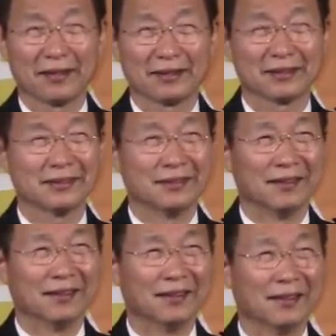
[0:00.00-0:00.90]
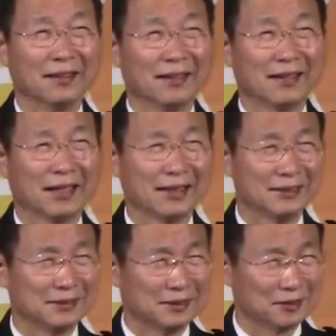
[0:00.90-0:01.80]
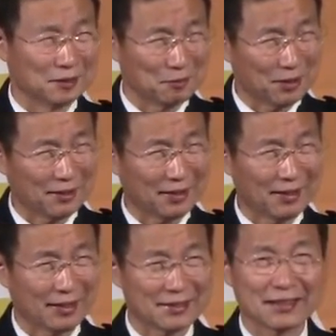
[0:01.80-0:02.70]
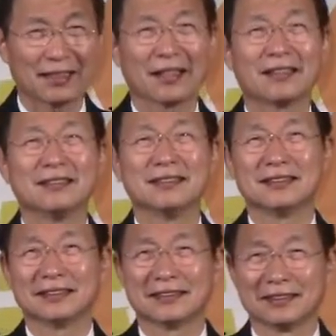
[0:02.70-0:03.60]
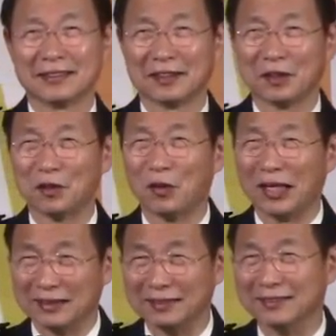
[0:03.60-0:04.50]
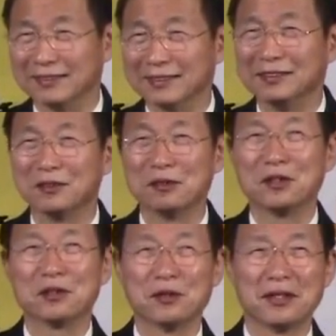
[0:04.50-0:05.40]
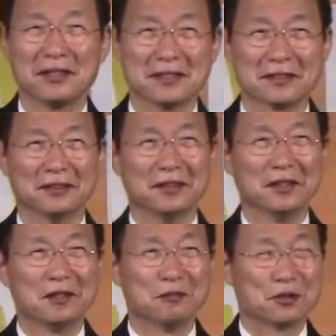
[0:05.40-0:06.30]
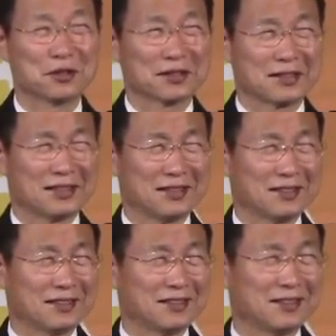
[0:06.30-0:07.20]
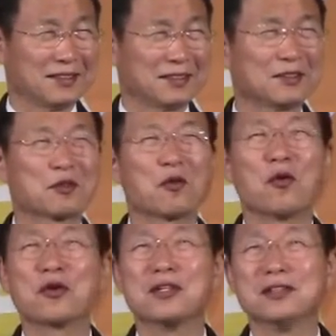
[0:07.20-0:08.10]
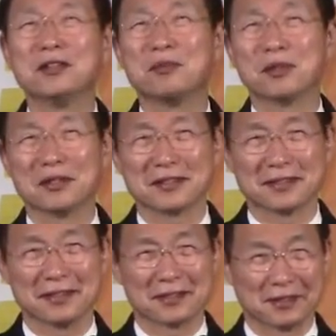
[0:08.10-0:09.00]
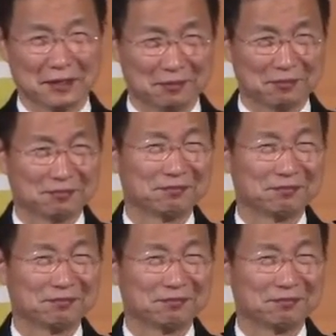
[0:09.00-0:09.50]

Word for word: 그런데 아이들이 얼마나 잘하는지 완전히 우리 교회에서 무슨 큰 공연이 벌어진 것처럼